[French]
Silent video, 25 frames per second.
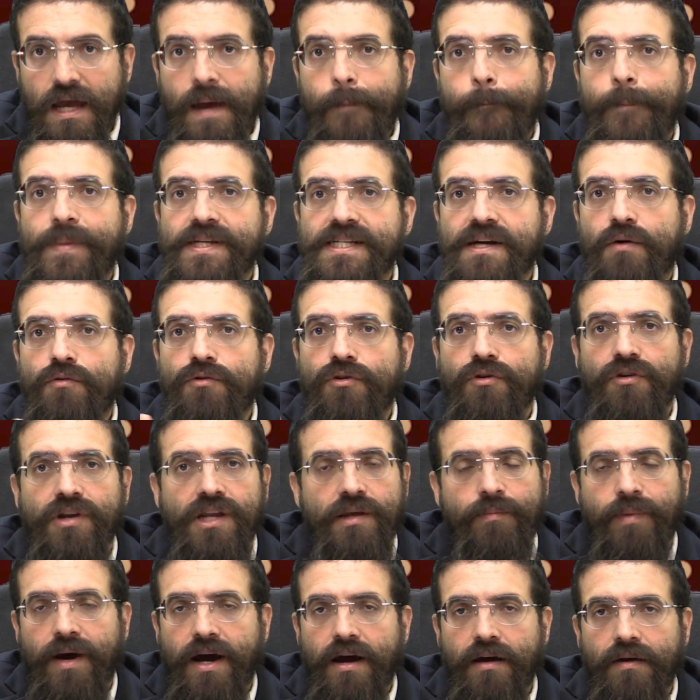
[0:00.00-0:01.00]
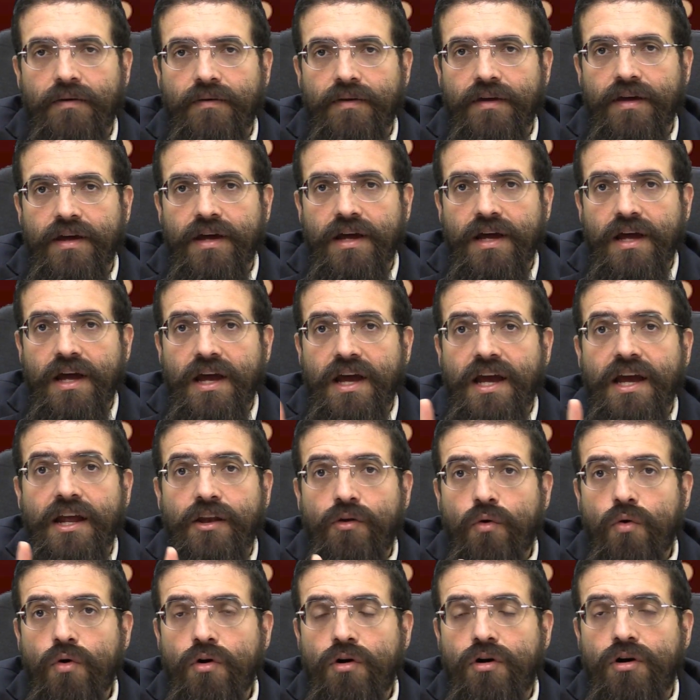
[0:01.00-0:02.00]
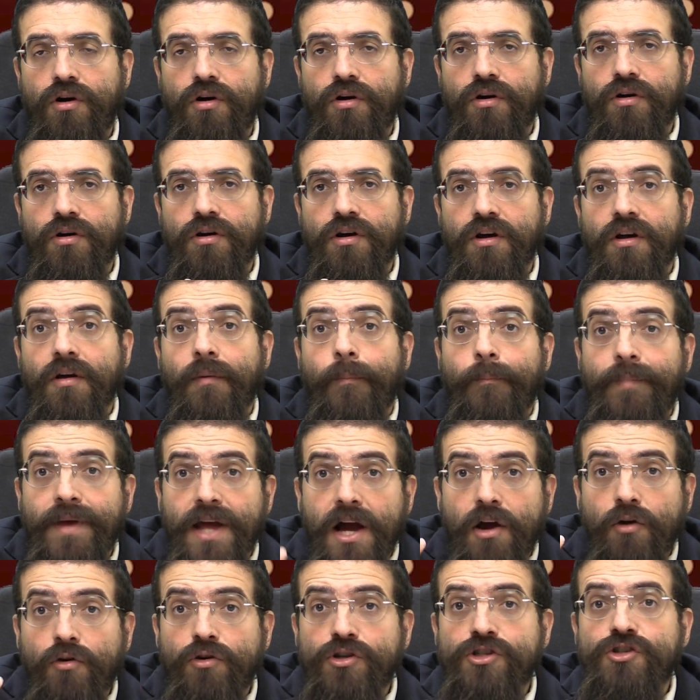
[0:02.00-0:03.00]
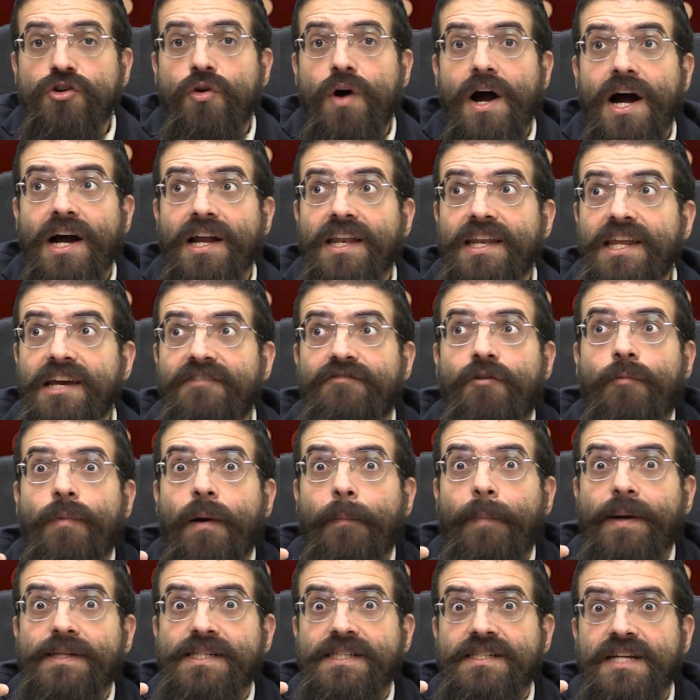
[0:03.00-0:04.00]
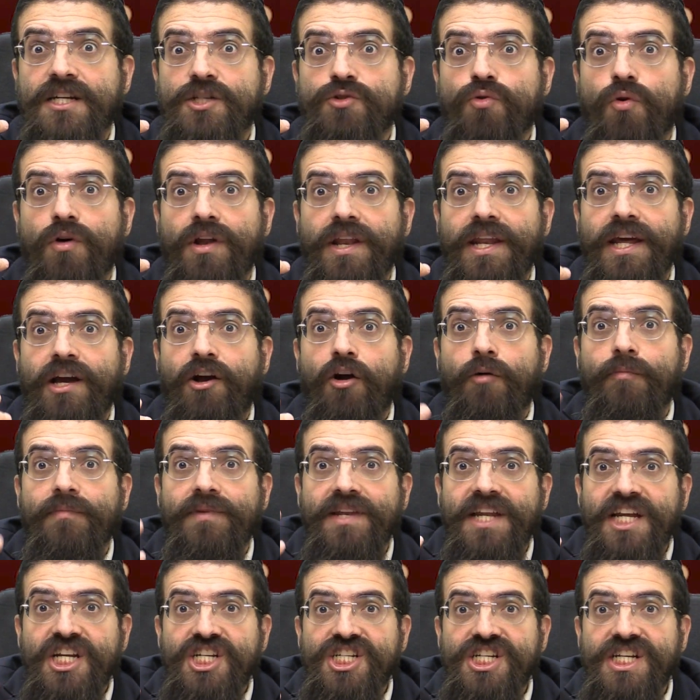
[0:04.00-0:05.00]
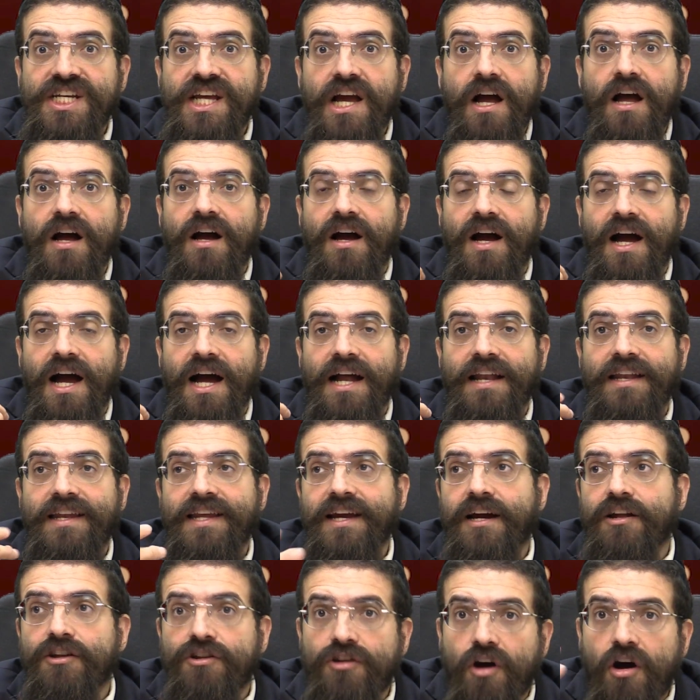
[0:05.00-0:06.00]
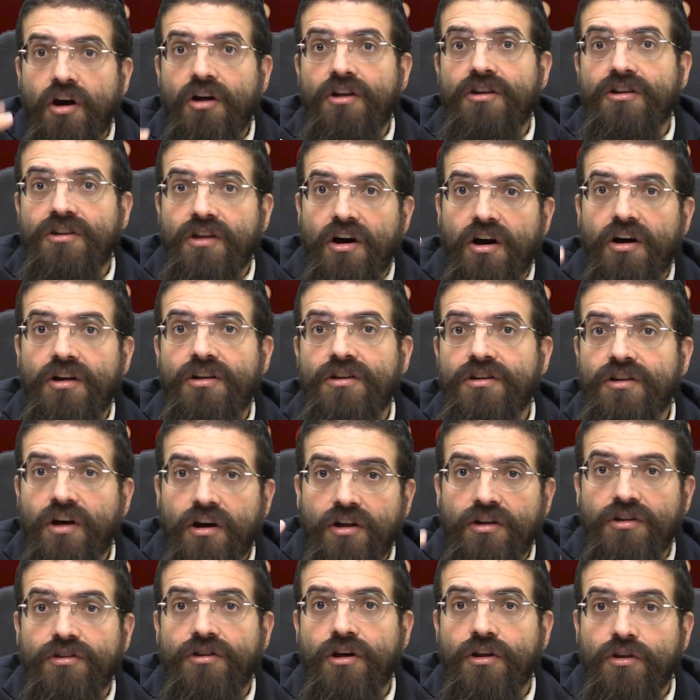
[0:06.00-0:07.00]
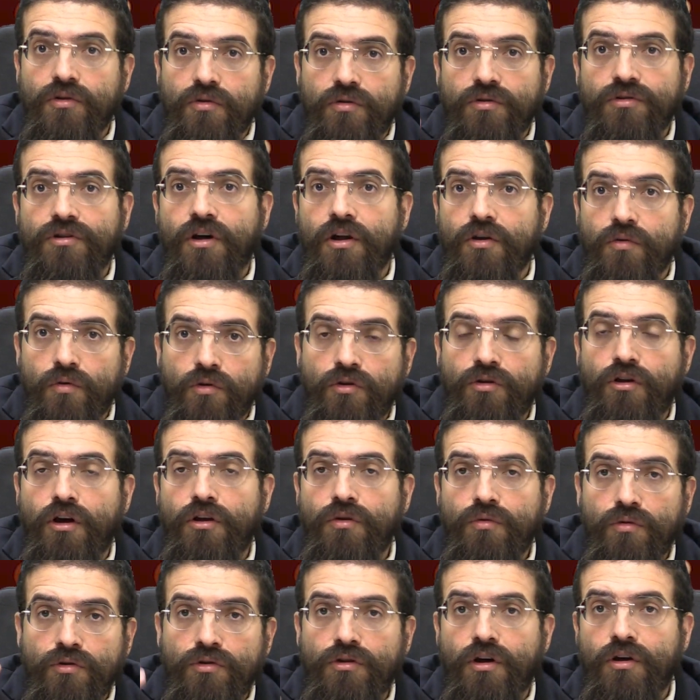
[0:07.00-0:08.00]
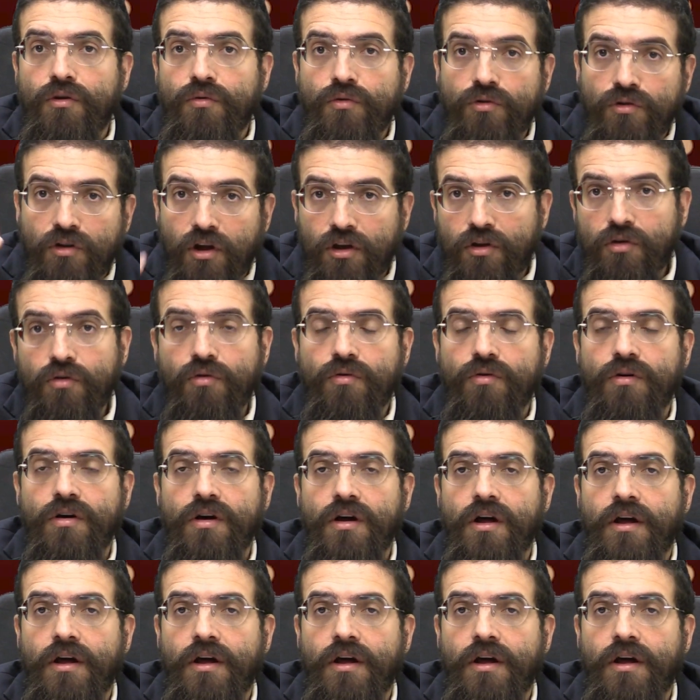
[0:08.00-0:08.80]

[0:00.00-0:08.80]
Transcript: Mais ça ne contredit pas. Et donc, bien que le Zohar dit qu'il ne faut pas passer sa journée comme des chiens à dire donne, donne, donne, donne-nous, donne-nous, donne-nous, donne-nous, donne-nous.